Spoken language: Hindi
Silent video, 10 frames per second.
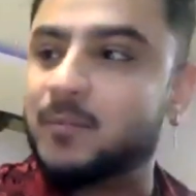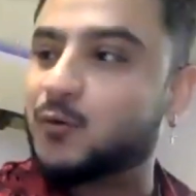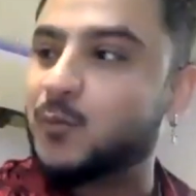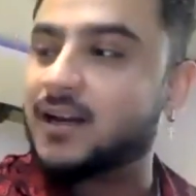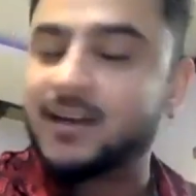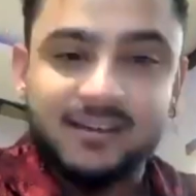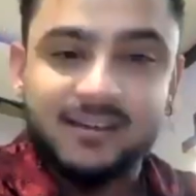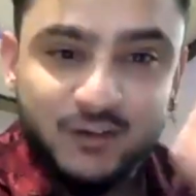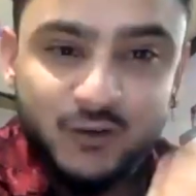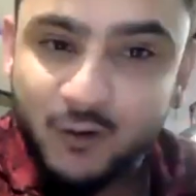तुम्हारे
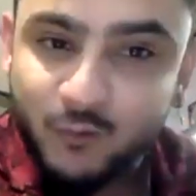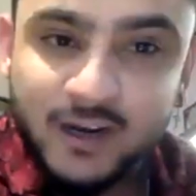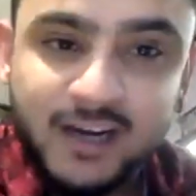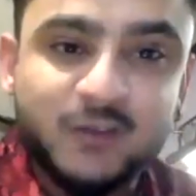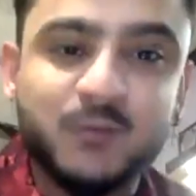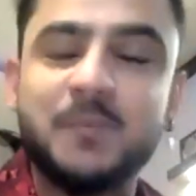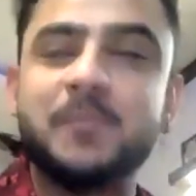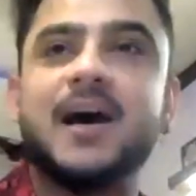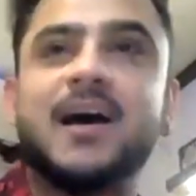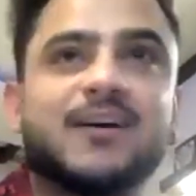कपड़े उठाऊंगा तुम्हें
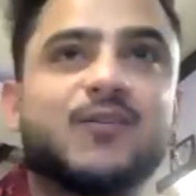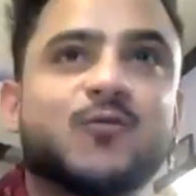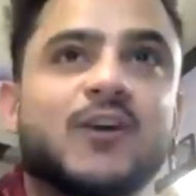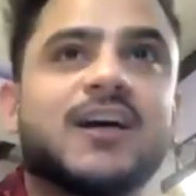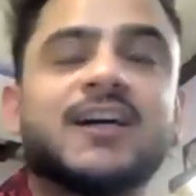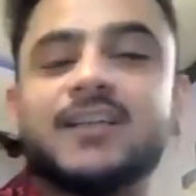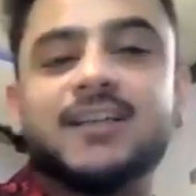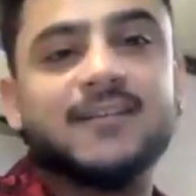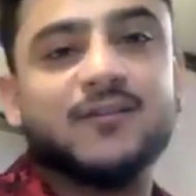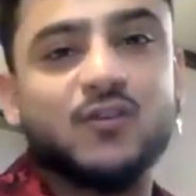प्यार करूंगा
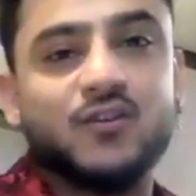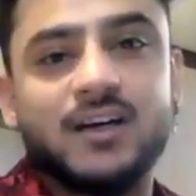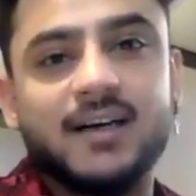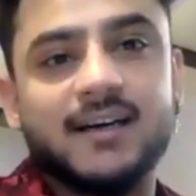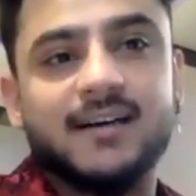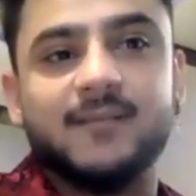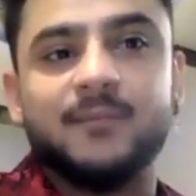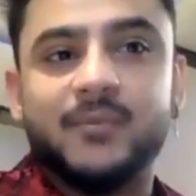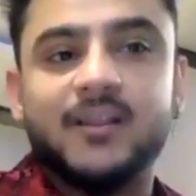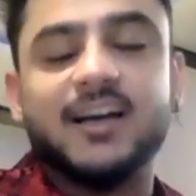तो
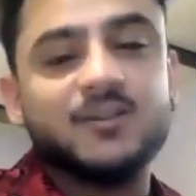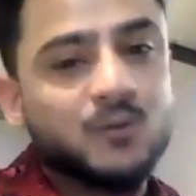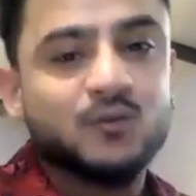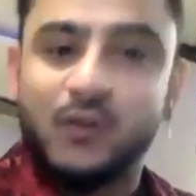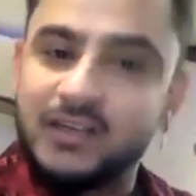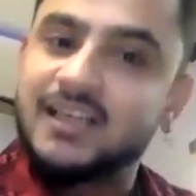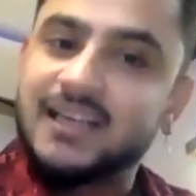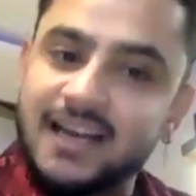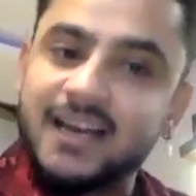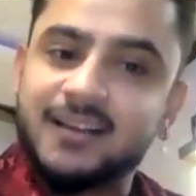लास्ट में उसको एंजल
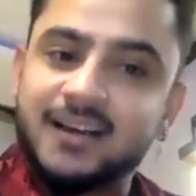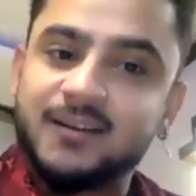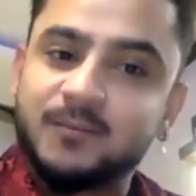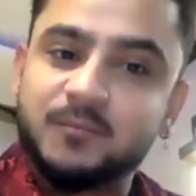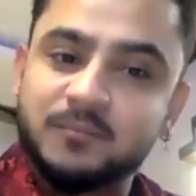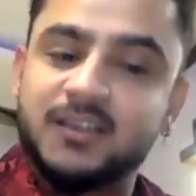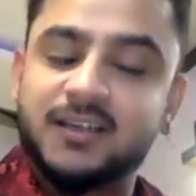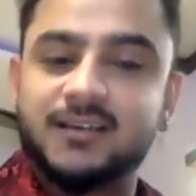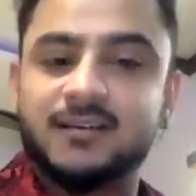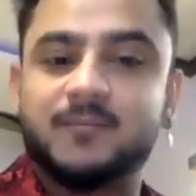कहना ही था
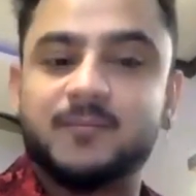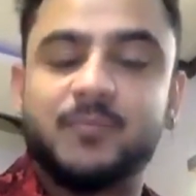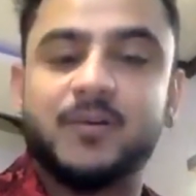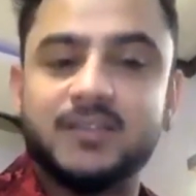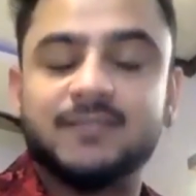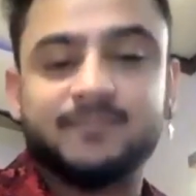जी